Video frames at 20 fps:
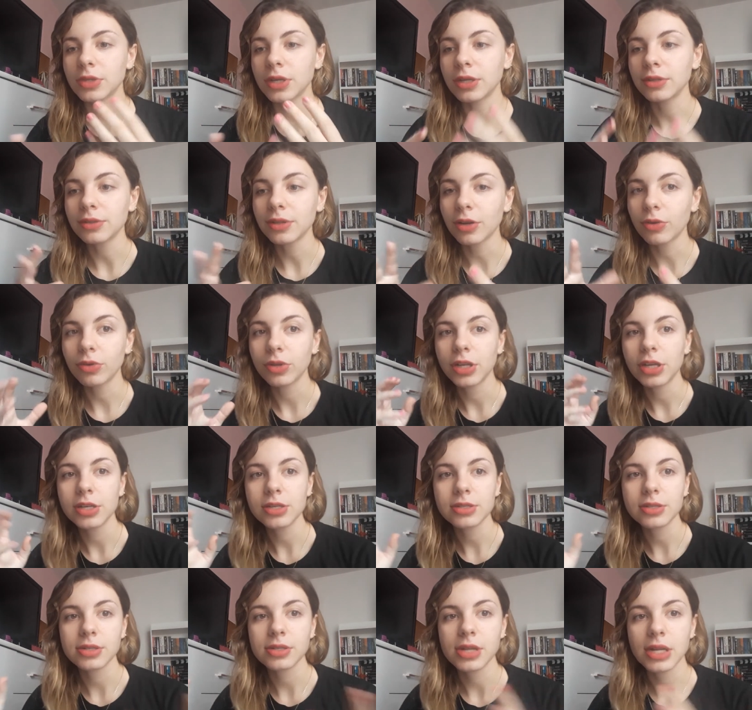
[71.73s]

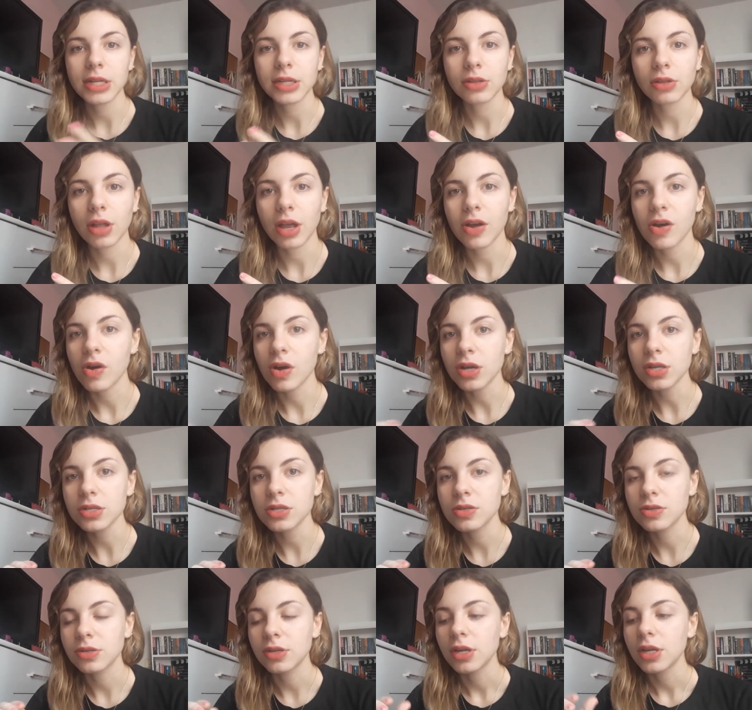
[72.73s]
antagonistas ali no
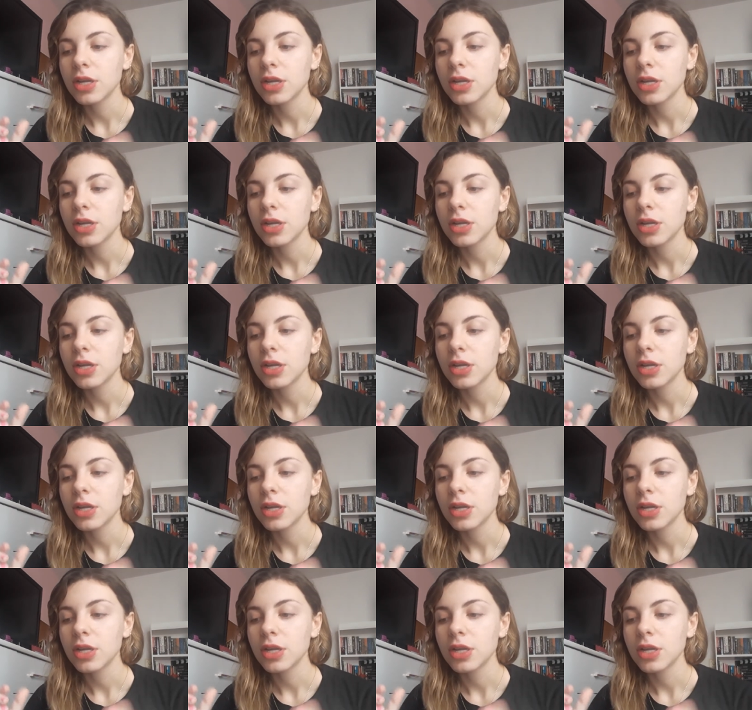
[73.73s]
negócio